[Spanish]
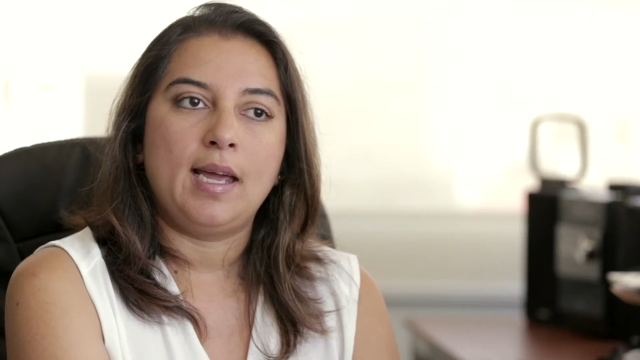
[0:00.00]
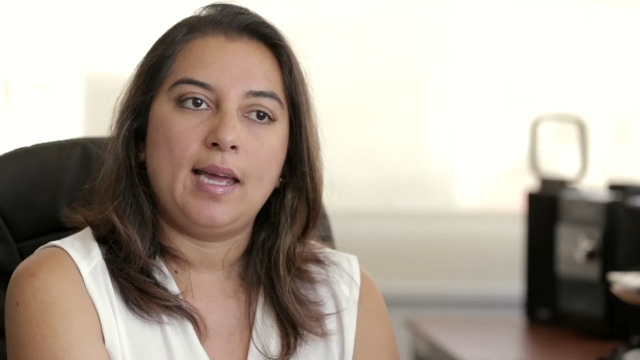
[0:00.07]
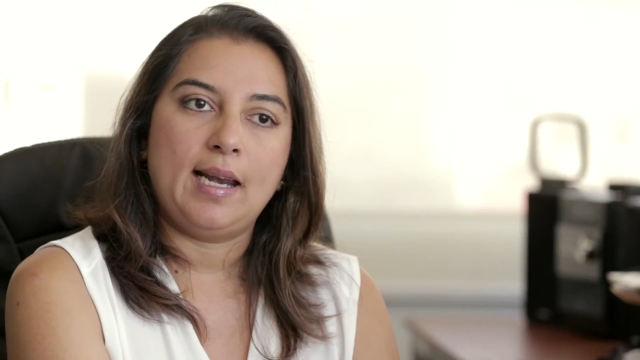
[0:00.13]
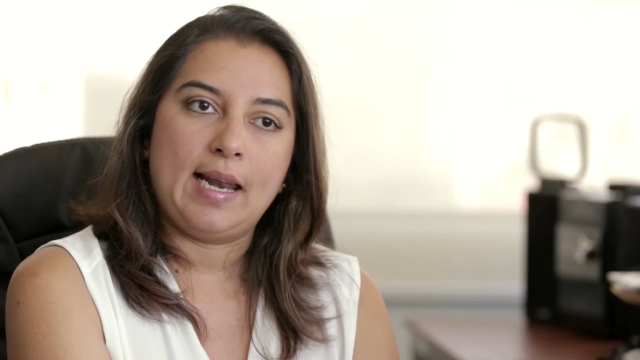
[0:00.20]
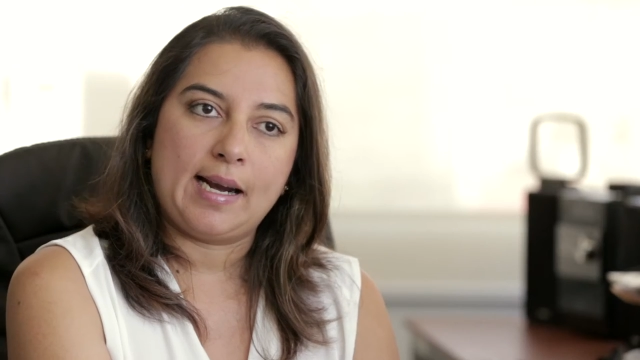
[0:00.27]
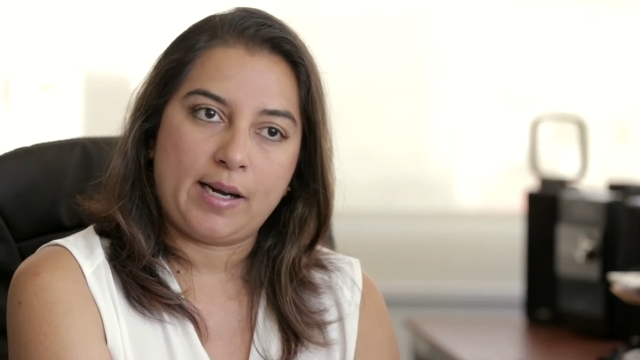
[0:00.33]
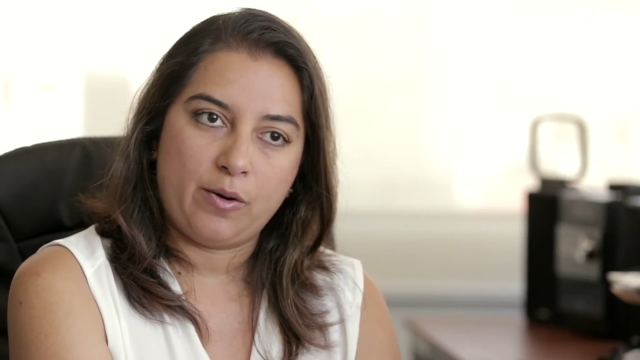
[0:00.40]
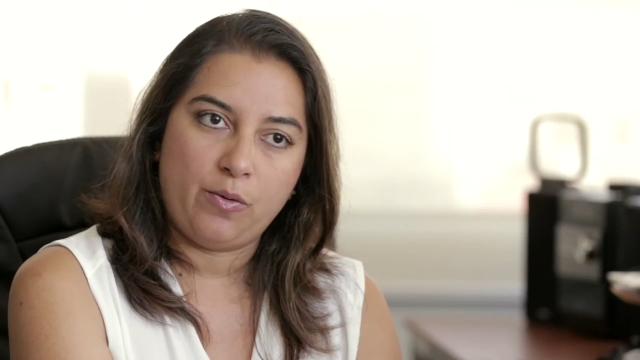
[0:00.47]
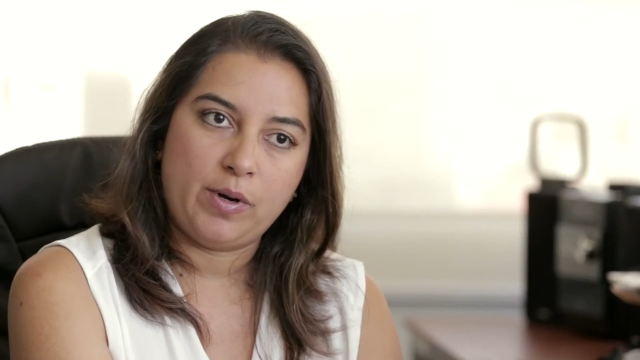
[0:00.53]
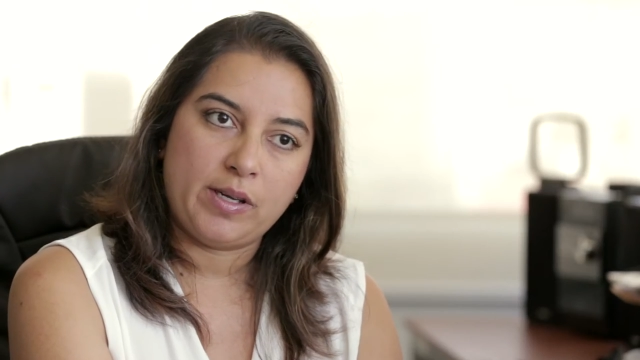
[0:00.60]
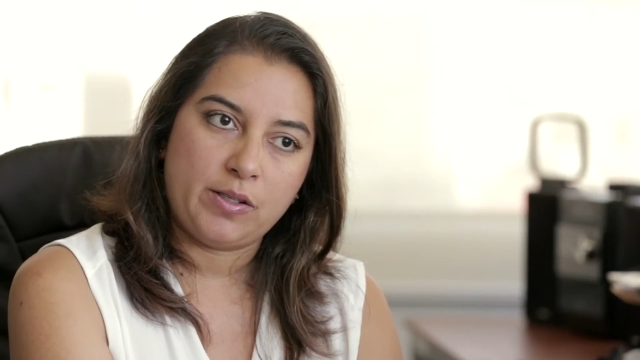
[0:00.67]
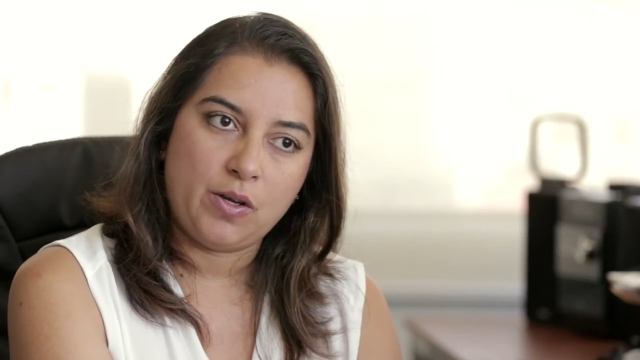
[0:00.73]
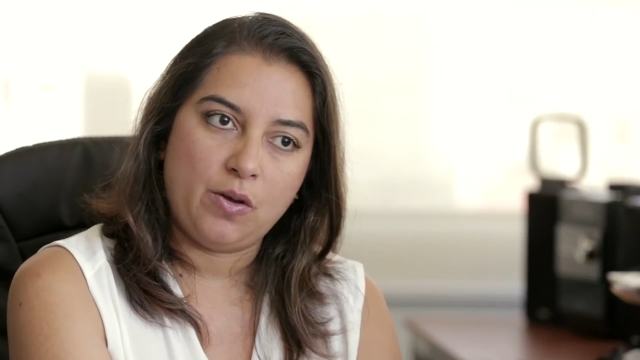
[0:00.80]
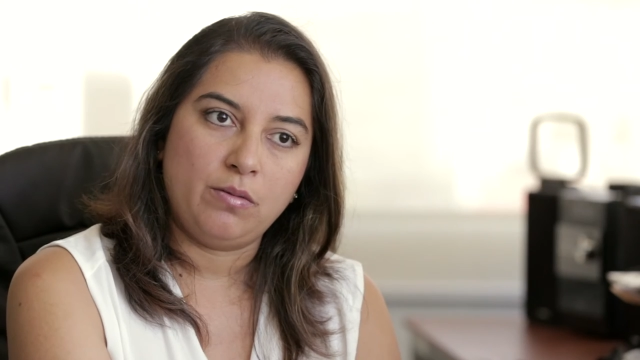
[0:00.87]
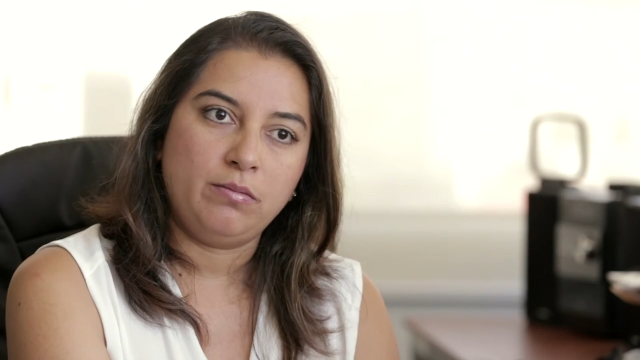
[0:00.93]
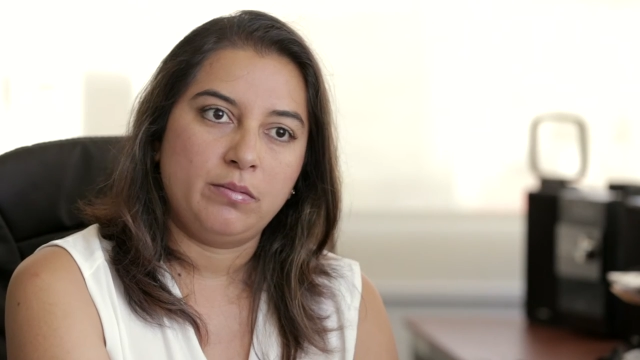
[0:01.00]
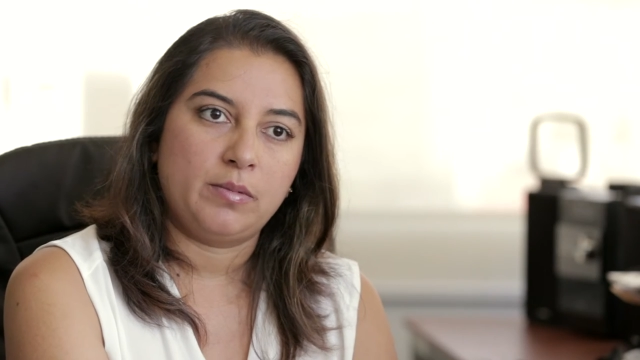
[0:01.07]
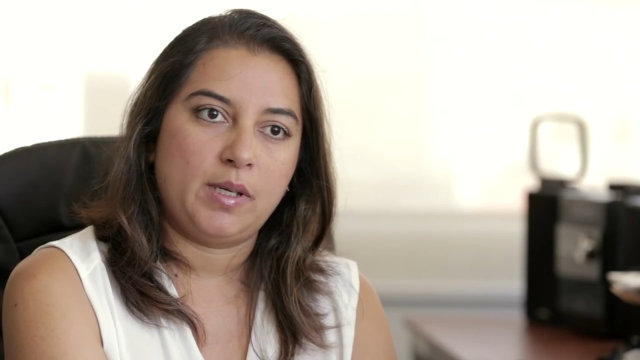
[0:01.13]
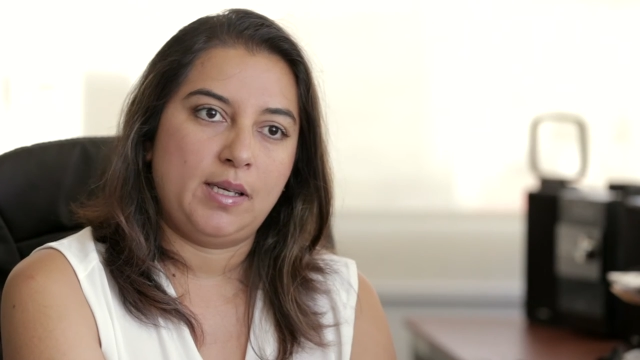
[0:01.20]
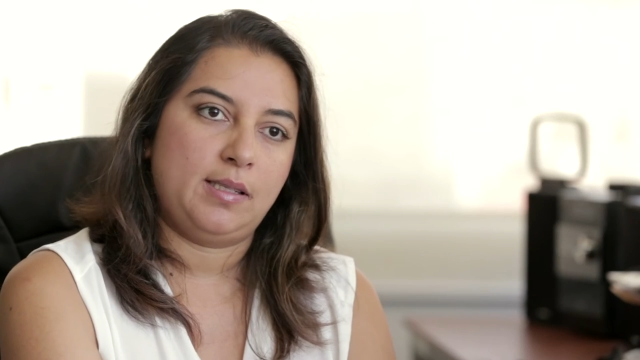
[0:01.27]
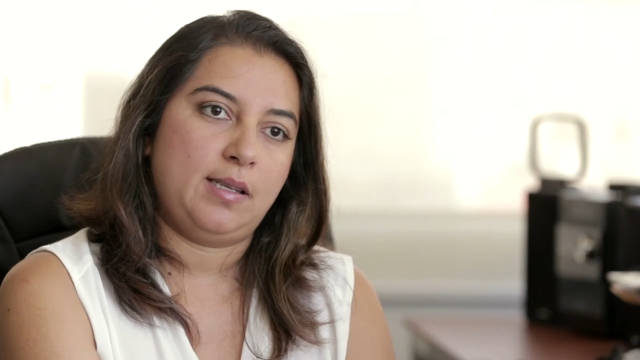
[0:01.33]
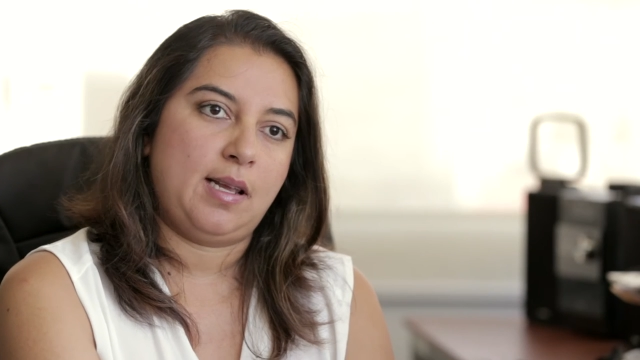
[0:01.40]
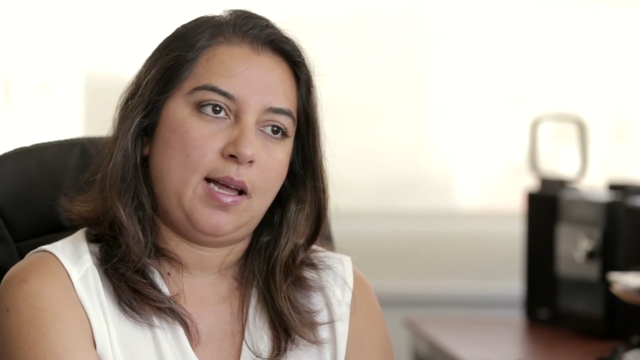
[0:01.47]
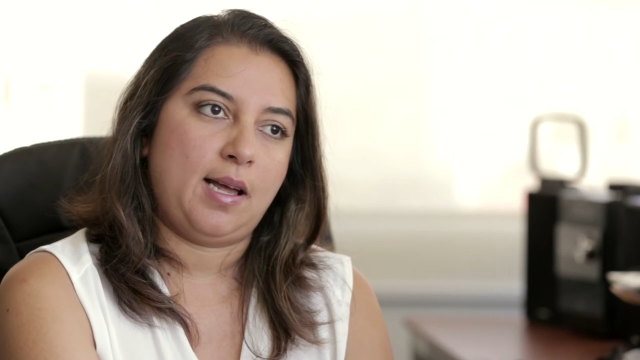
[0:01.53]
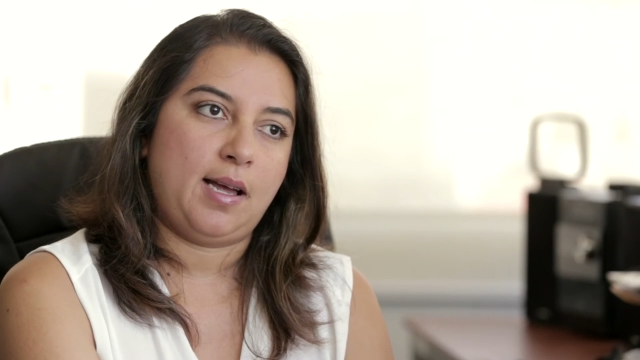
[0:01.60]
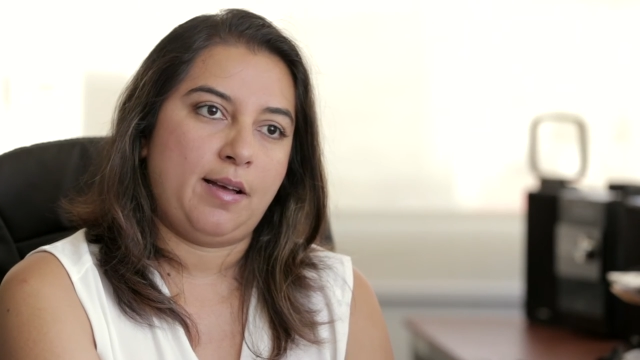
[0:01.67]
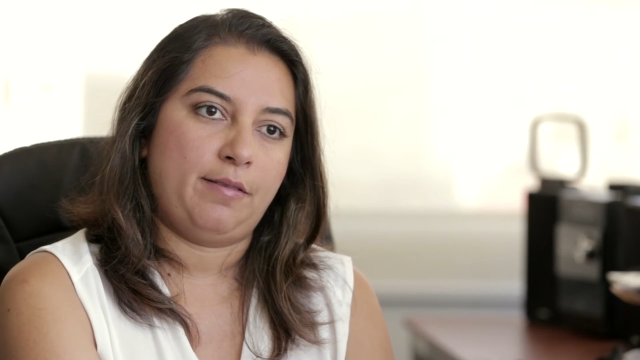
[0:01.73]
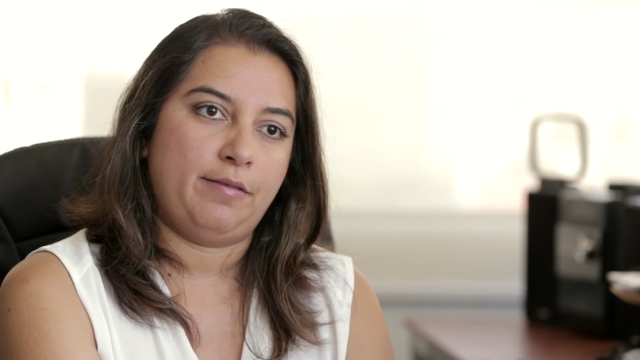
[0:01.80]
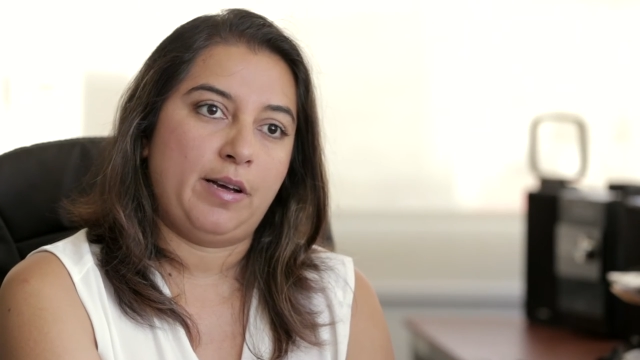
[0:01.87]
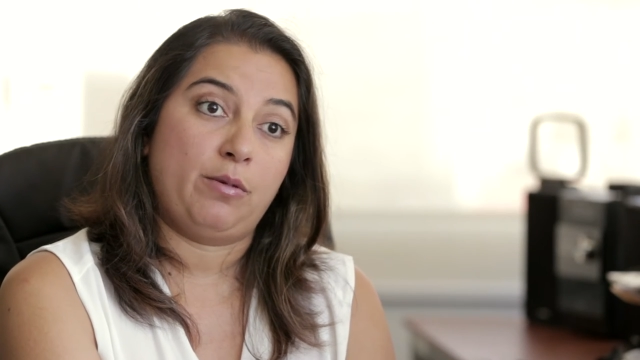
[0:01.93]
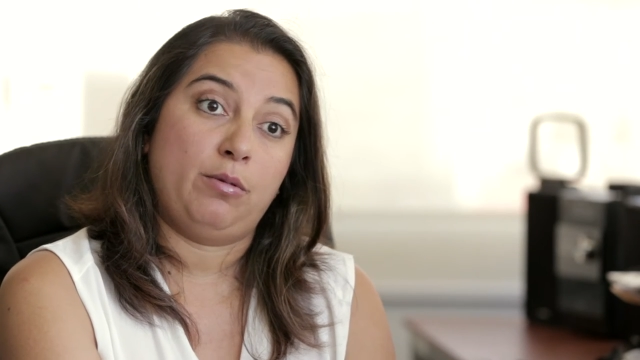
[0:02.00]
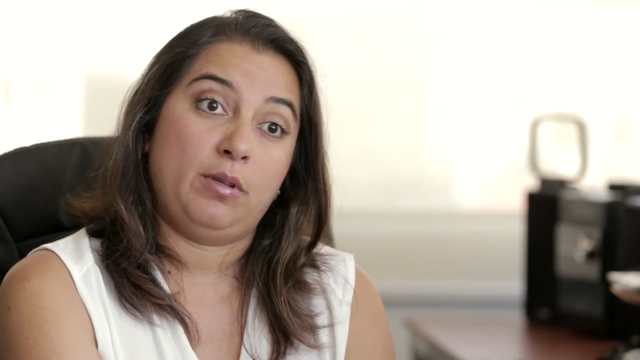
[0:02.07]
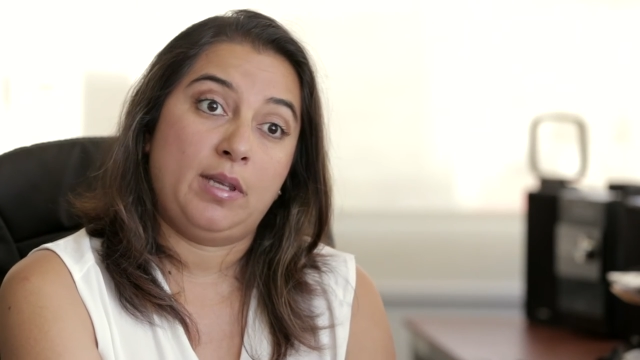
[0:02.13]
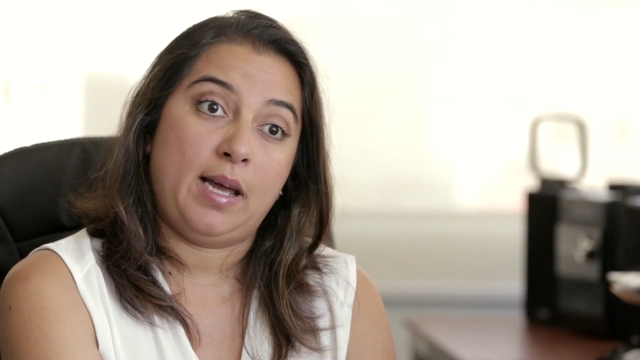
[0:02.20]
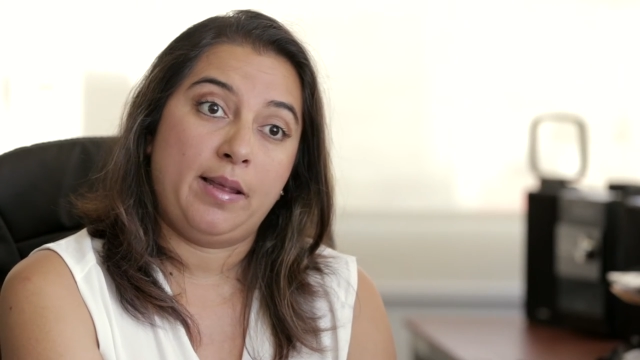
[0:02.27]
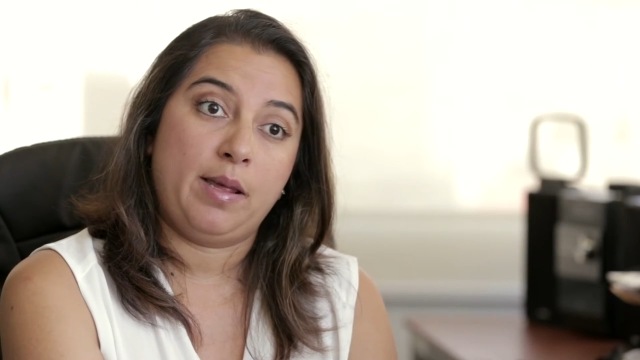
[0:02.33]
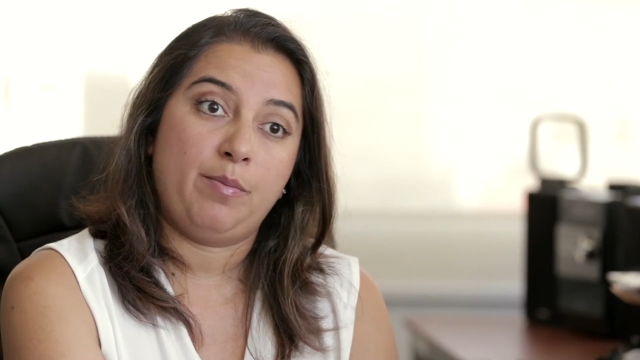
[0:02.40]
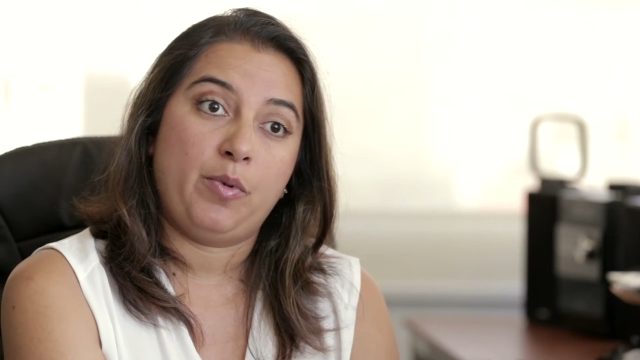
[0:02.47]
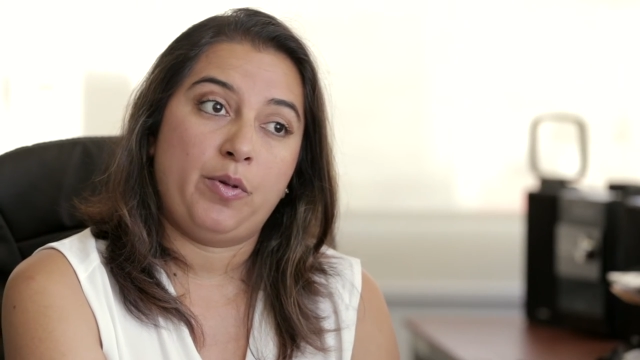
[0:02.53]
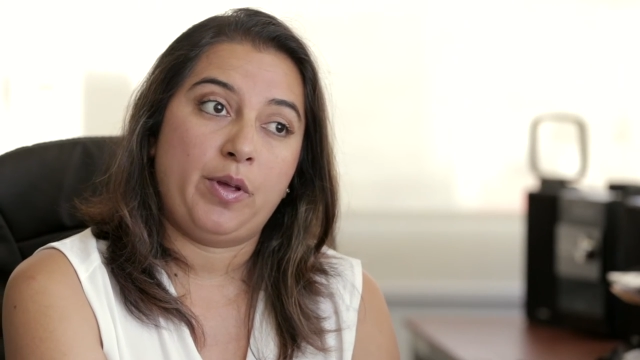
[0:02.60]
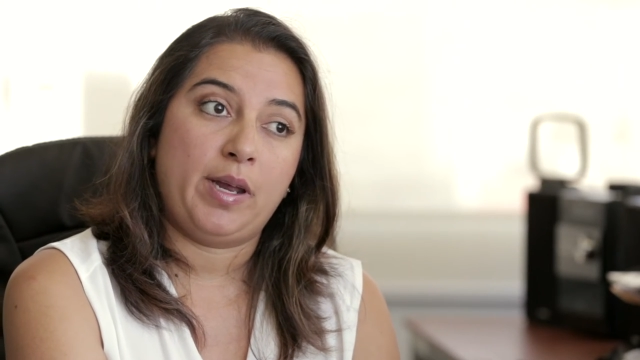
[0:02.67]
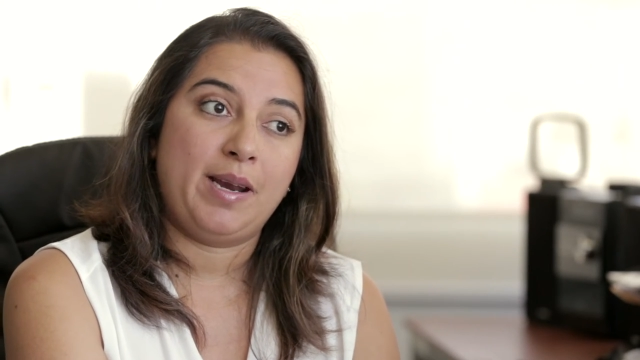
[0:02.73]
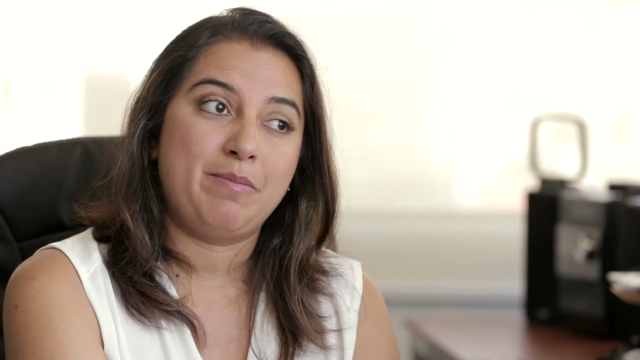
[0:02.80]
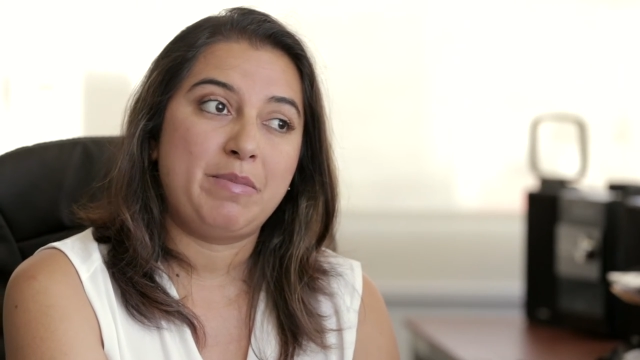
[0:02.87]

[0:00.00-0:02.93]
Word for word: La regulación es la facultad de poder